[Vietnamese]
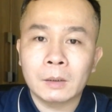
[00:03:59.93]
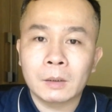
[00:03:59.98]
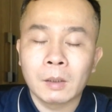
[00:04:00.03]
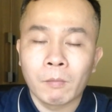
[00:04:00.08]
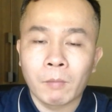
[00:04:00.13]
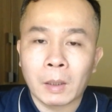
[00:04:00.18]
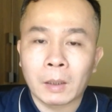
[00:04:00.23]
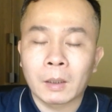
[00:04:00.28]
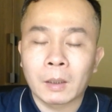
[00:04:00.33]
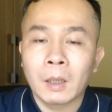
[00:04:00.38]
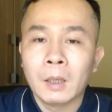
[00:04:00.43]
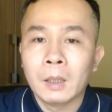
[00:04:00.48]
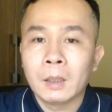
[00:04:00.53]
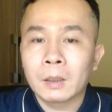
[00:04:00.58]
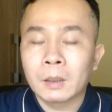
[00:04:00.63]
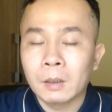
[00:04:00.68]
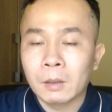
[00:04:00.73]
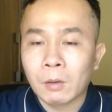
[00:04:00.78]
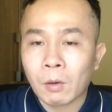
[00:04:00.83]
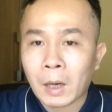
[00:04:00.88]
thực vật
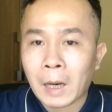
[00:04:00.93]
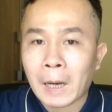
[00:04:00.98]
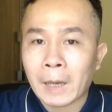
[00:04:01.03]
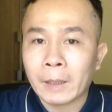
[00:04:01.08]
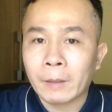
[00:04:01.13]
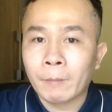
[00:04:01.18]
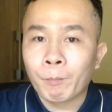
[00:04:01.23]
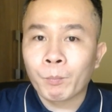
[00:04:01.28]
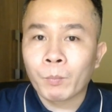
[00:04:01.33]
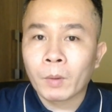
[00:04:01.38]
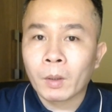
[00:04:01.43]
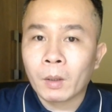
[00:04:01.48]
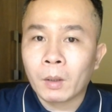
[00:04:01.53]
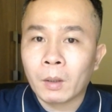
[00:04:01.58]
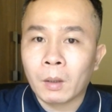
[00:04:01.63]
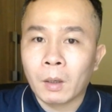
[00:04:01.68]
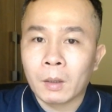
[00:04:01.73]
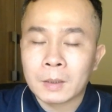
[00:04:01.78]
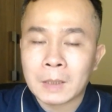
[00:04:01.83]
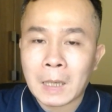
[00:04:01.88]
từ họ cải
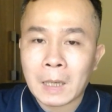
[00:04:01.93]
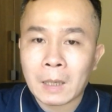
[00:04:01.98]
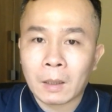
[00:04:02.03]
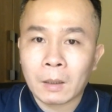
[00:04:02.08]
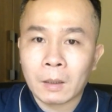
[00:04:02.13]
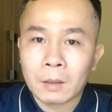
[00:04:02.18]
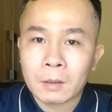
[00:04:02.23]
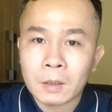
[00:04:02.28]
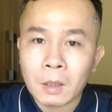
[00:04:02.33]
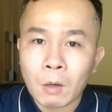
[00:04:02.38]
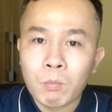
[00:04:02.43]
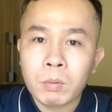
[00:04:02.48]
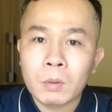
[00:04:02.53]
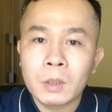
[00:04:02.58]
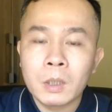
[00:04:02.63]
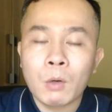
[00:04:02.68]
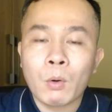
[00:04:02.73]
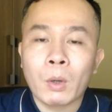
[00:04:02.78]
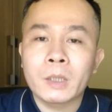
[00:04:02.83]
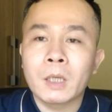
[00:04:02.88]
ở dạng sống
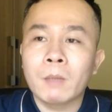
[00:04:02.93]
chưa qua chế